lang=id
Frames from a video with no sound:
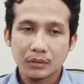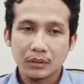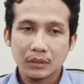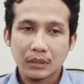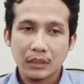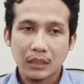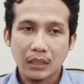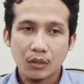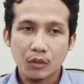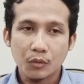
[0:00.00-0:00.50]

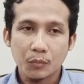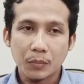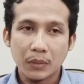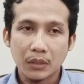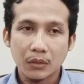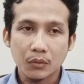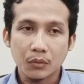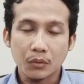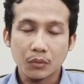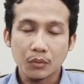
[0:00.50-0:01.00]
kalau
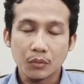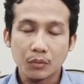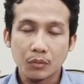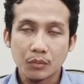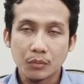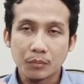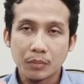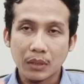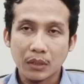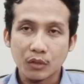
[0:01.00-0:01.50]
baru
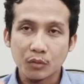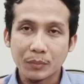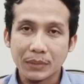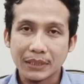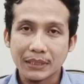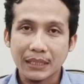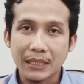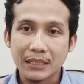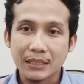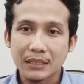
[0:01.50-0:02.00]
baru
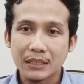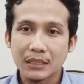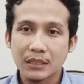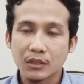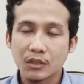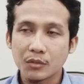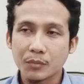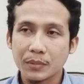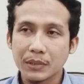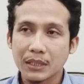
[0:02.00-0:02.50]
migrasi
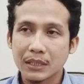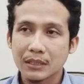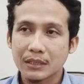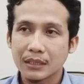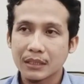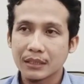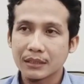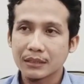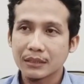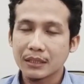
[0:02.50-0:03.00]
itu
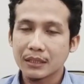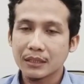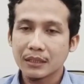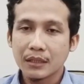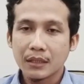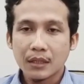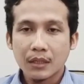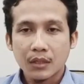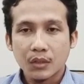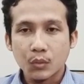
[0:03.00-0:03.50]
biasanya
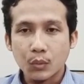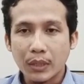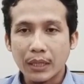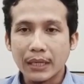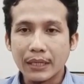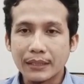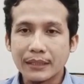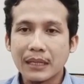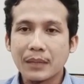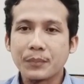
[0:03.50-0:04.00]
dua
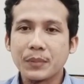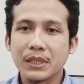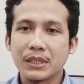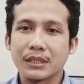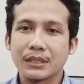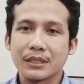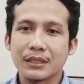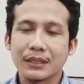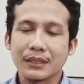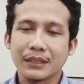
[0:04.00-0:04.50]
hari
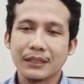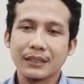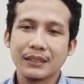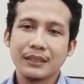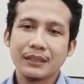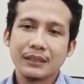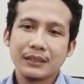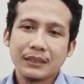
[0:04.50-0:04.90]
habis ya